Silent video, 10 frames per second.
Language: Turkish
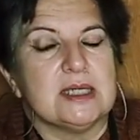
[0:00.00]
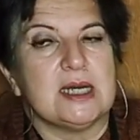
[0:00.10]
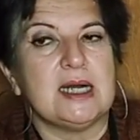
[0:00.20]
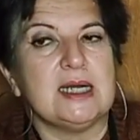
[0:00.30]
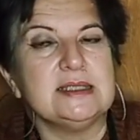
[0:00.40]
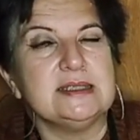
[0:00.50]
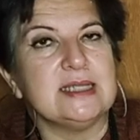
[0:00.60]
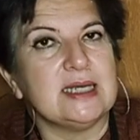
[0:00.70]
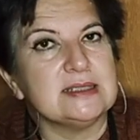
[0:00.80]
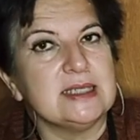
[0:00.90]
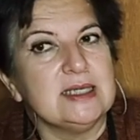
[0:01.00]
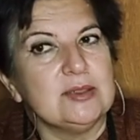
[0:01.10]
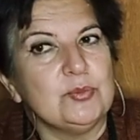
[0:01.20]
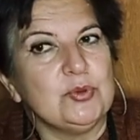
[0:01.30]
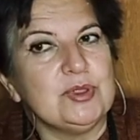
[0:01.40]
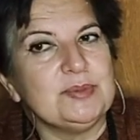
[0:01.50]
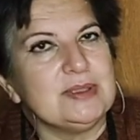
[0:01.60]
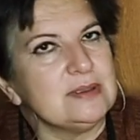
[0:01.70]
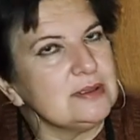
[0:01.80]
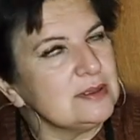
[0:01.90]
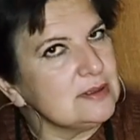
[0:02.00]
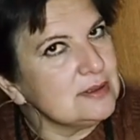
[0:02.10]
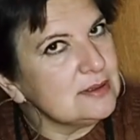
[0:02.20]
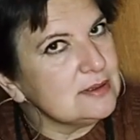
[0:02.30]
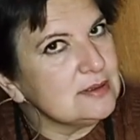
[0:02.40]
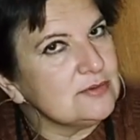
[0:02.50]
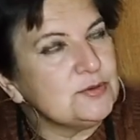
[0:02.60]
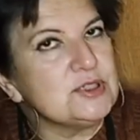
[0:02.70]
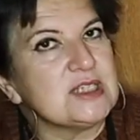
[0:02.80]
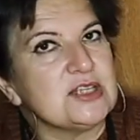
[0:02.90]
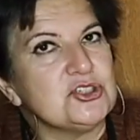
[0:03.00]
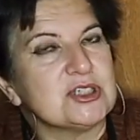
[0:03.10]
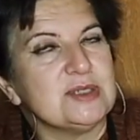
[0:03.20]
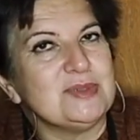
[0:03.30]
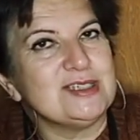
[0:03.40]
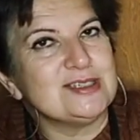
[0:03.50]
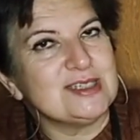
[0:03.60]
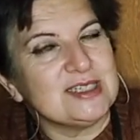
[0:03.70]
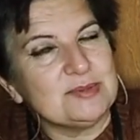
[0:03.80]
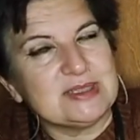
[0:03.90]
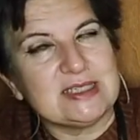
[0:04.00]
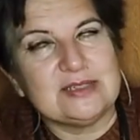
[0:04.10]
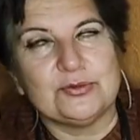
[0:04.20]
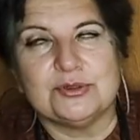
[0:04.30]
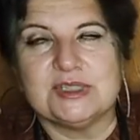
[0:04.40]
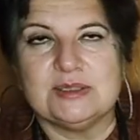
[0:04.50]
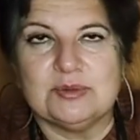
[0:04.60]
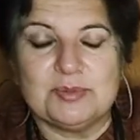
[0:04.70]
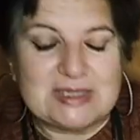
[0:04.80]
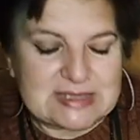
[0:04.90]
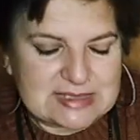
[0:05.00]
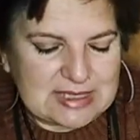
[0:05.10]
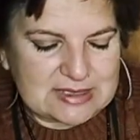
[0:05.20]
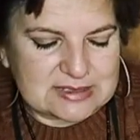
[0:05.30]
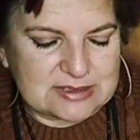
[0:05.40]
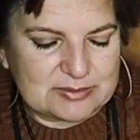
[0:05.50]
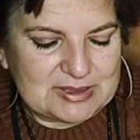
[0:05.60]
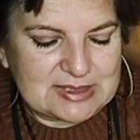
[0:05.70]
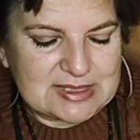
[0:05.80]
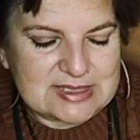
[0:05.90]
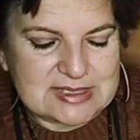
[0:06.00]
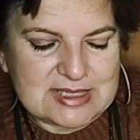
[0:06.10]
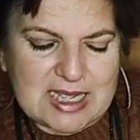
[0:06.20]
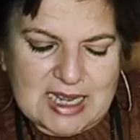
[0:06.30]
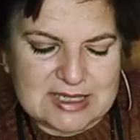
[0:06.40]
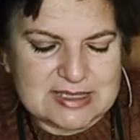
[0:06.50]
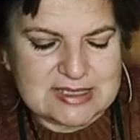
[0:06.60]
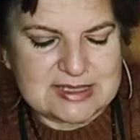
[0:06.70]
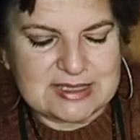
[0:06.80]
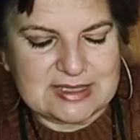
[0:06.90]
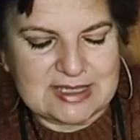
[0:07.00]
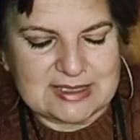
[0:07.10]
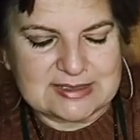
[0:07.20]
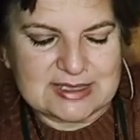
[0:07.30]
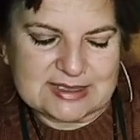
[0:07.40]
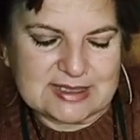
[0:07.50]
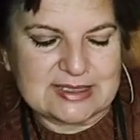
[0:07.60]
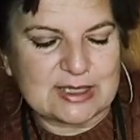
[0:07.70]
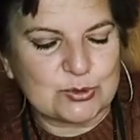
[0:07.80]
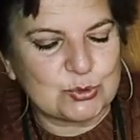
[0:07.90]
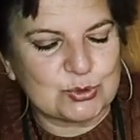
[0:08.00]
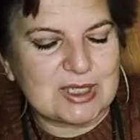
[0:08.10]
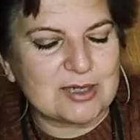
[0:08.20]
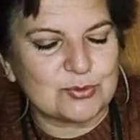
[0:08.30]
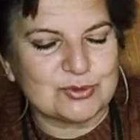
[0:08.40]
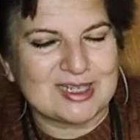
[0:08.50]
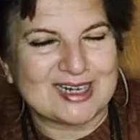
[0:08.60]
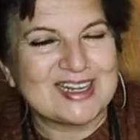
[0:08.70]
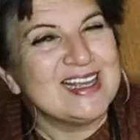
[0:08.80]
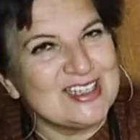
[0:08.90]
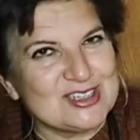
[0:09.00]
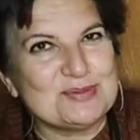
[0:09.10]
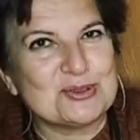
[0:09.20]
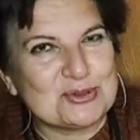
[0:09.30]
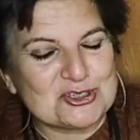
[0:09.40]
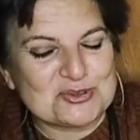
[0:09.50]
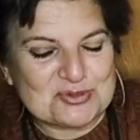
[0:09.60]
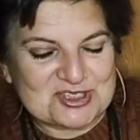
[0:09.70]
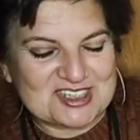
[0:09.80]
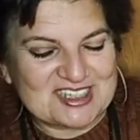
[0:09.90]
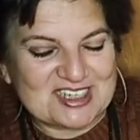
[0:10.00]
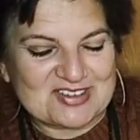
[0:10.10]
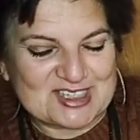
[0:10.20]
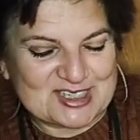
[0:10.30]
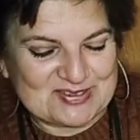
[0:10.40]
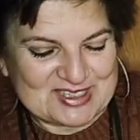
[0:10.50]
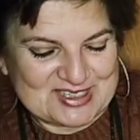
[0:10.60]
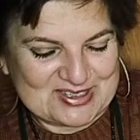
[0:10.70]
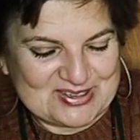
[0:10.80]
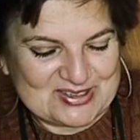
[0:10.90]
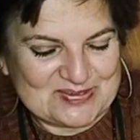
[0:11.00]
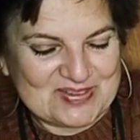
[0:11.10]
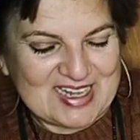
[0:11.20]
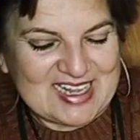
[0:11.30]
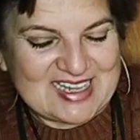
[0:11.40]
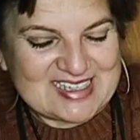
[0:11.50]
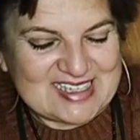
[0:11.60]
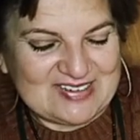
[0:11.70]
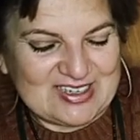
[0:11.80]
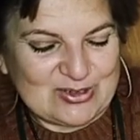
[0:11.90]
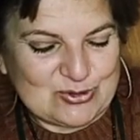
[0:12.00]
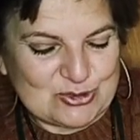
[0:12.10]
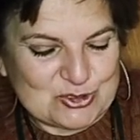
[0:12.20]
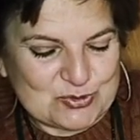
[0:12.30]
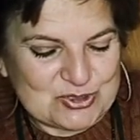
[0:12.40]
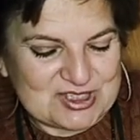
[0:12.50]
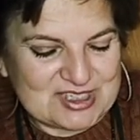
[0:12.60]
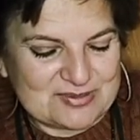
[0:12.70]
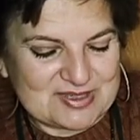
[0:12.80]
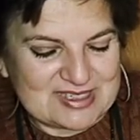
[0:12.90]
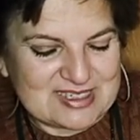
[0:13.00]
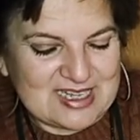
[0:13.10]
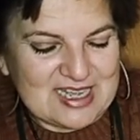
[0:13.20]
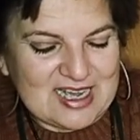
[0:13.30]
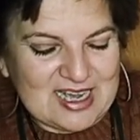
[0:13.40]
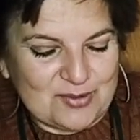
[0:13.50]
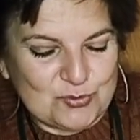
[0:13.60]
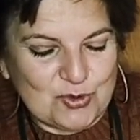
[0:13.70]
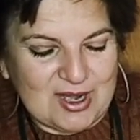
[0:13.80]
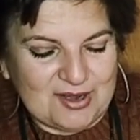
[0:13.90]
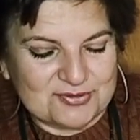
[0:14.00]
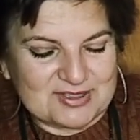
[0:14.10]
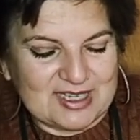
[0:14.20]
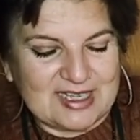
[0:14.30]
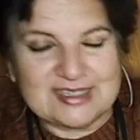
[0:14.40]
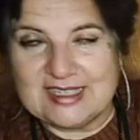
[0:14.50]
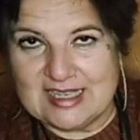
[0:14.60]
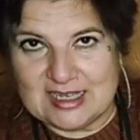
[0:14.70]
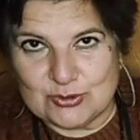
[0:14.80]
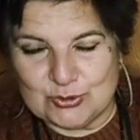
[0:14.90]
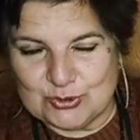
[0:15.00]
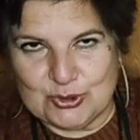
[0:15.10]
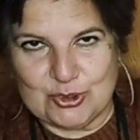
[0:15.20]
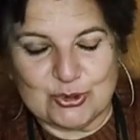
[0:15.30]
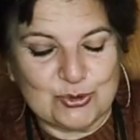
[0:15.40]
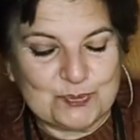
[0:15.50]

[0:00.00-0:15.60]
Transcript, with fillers: Aniden böyle bir fırsat çıkabilir. Yeni bir telefon, yeni bir bilgisayar alabiliriz. Herkesi ilgilendiren genel konular bunlar. Şimdi koç burçlarıyla başlamak istiyorum. Sevgili koç burçlarımız bu hafta neler oluyor?